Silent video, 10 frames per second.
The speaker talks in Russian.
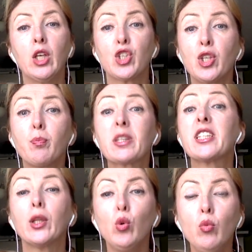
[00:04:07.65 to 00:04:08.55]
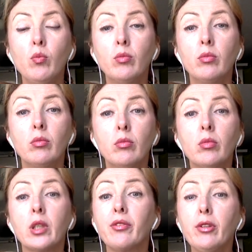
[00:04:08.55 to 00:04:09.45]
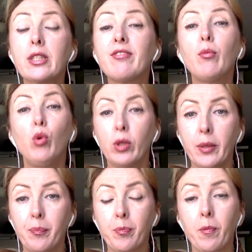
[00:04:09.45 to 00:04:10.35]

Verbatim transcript: шить пацану квилт свободы.